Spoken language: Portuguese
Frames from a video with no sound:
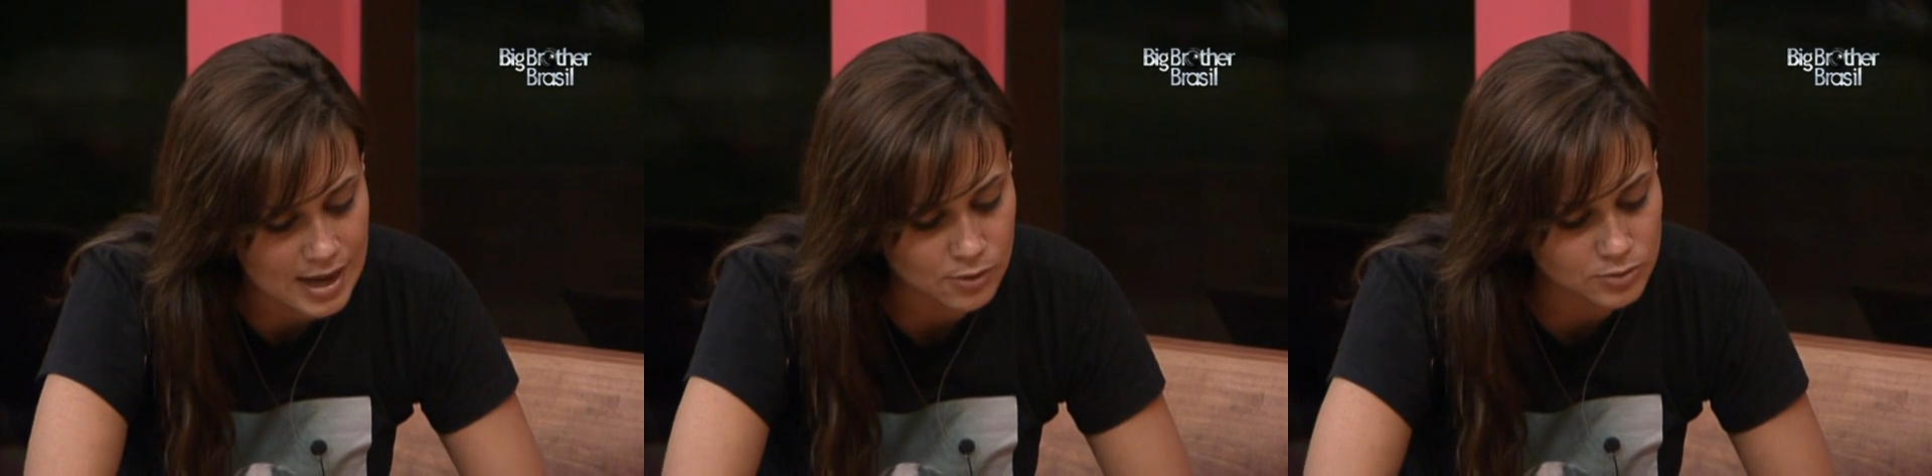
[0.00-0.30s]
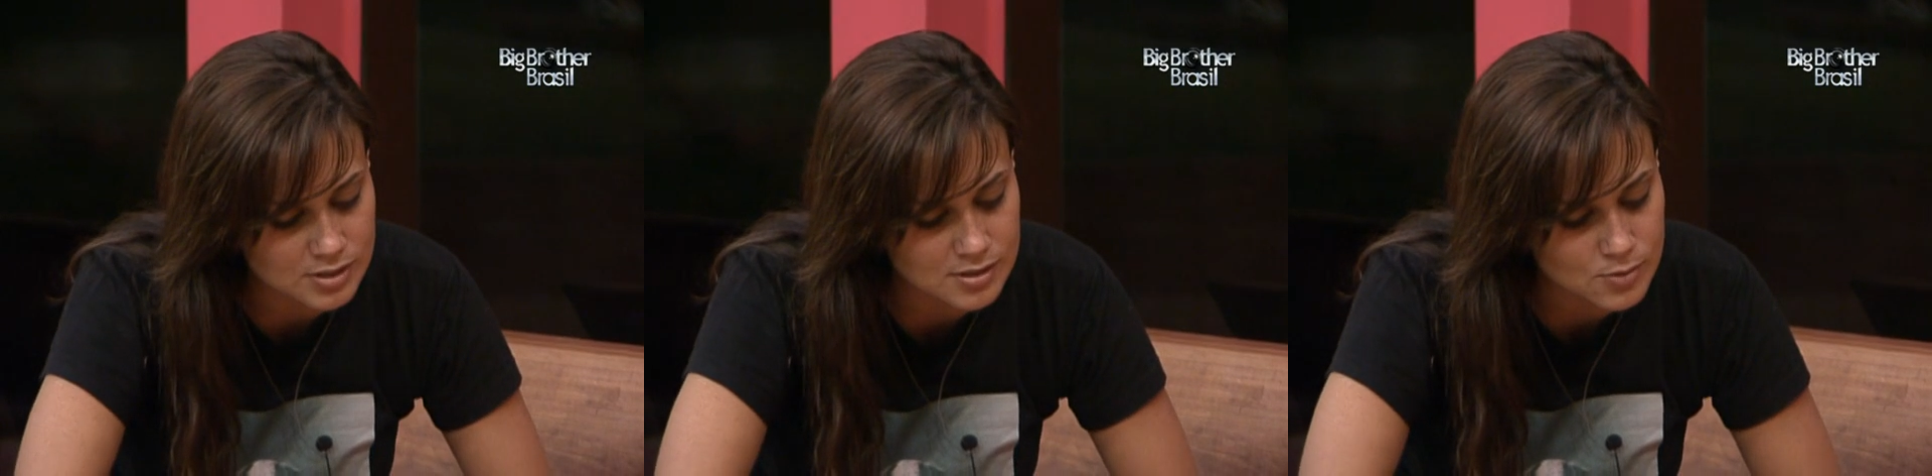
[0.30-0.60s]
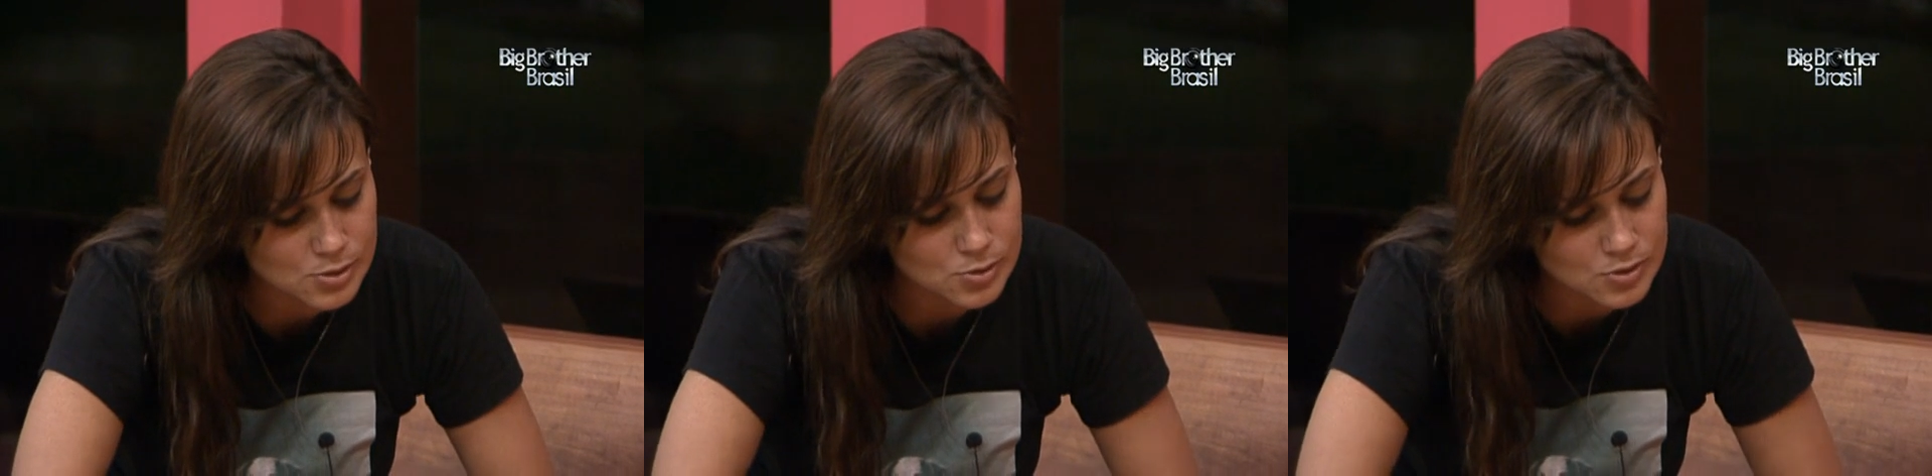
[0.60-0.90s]
aconteceu
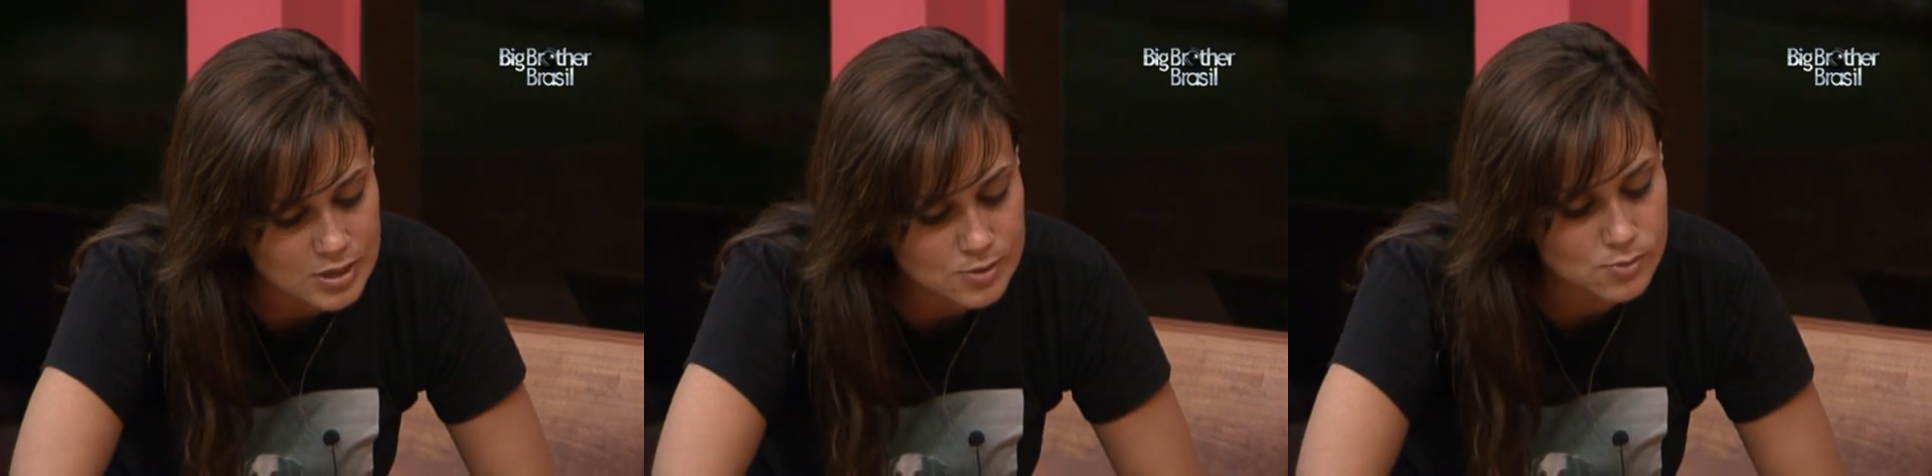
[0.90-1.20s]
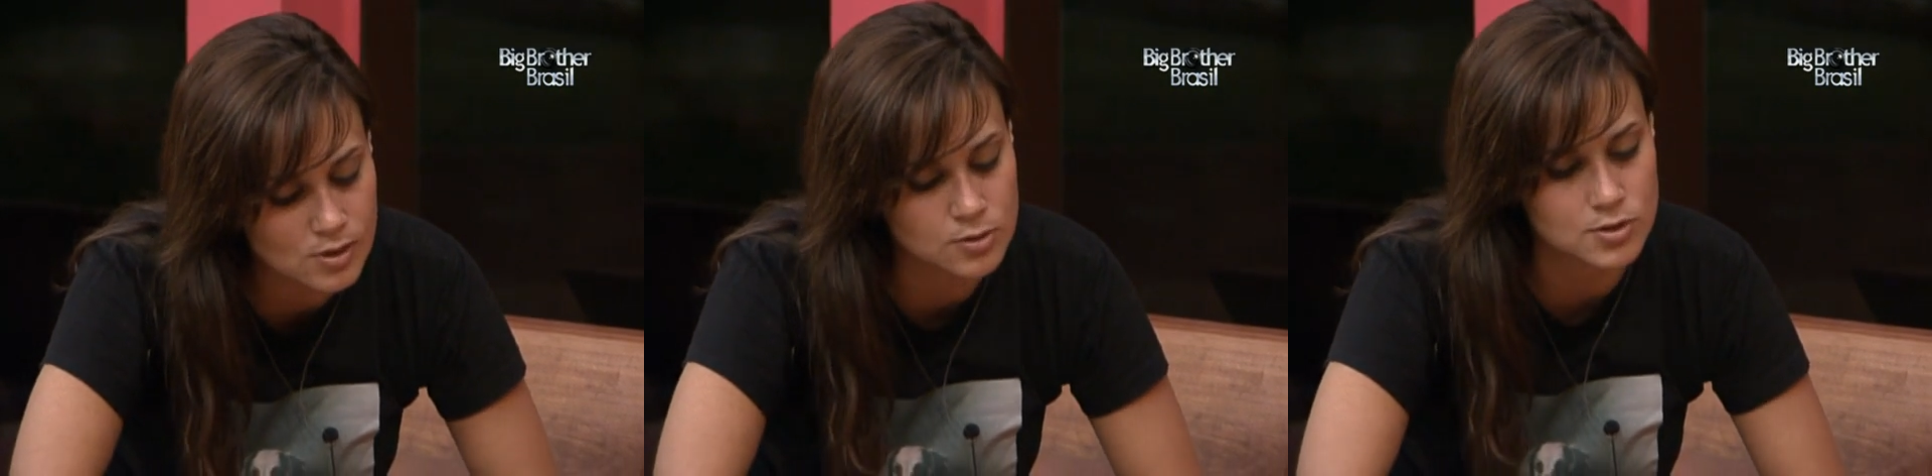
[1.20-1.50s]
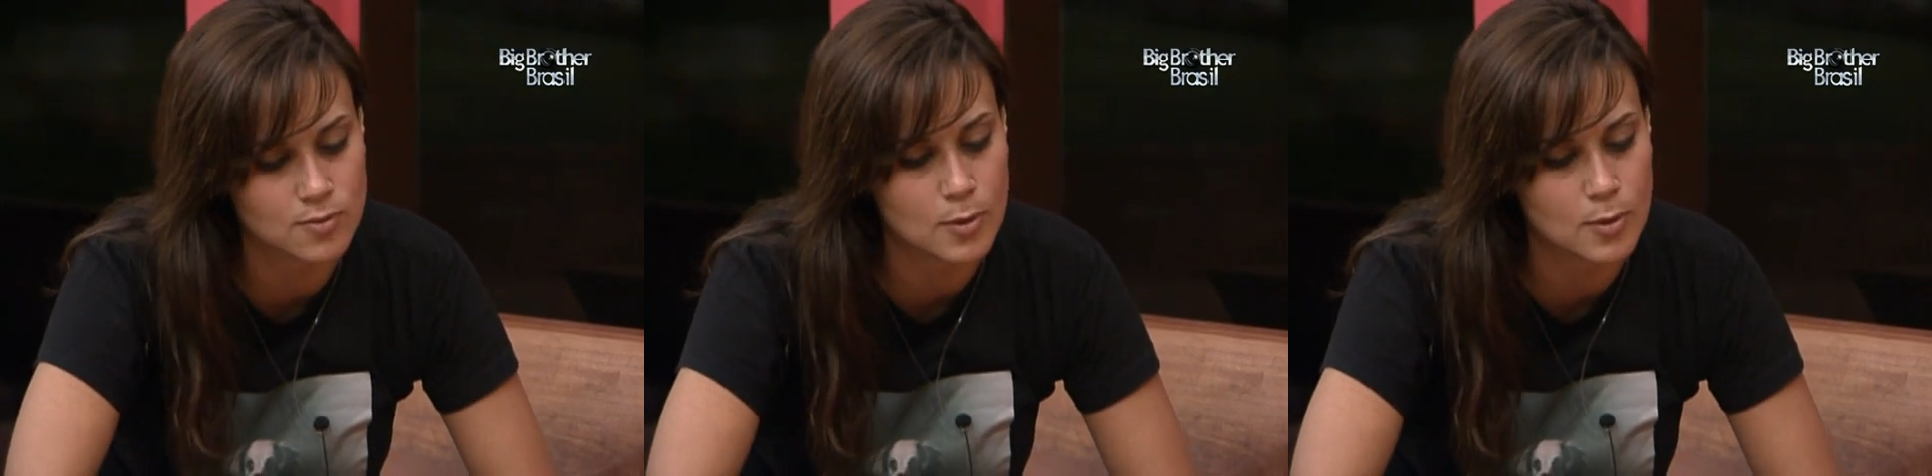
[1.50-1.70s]
isso, isso e isso, eu tive